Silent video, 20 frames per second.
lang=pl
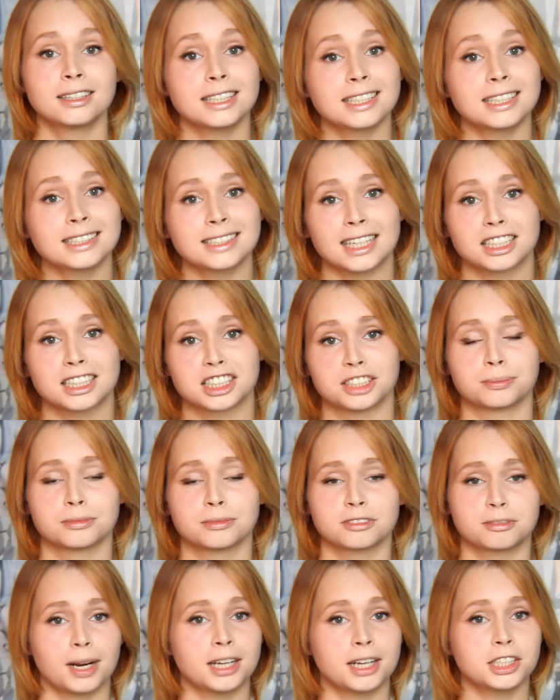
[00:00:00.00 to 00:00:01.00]
Niestety,
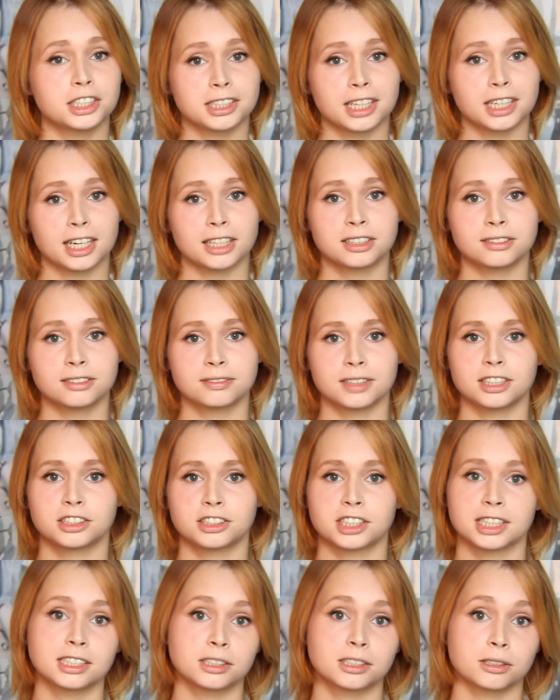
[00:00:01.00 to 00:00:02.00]
w branży kreatywnej
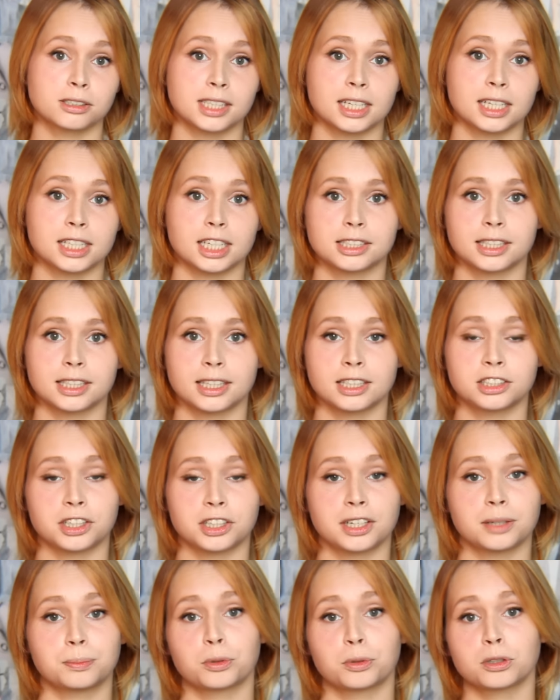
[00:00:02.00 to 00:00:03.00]
często zdarza się,
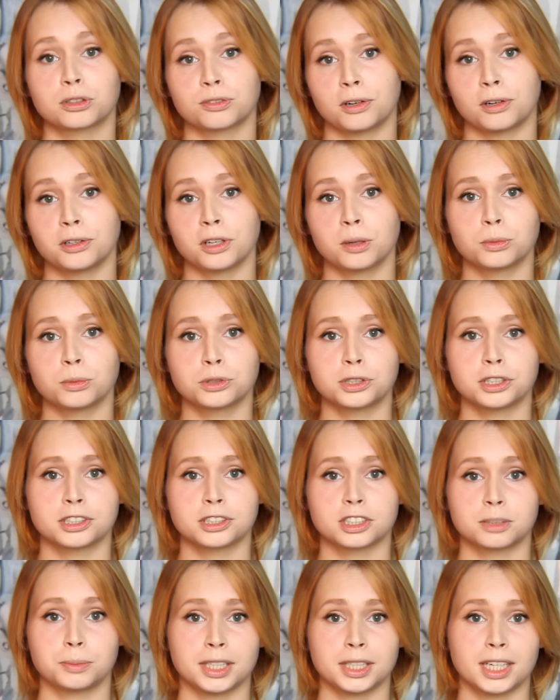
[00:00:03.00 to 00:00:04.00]
że portfolio
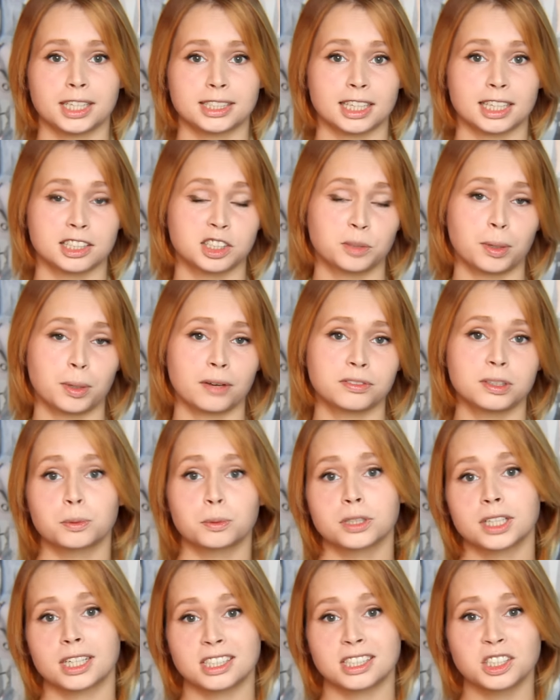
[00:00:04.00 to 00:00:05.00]
musisz zmieniać tak naprawdę
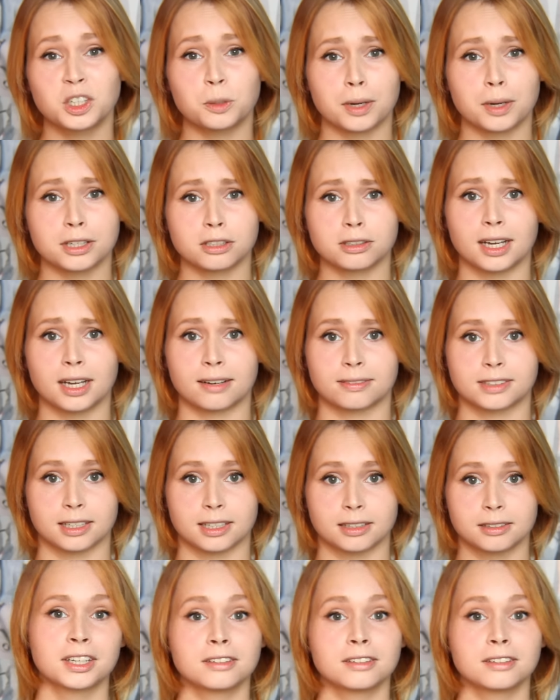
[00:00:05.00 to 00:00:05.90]
od każdego pracodawcę.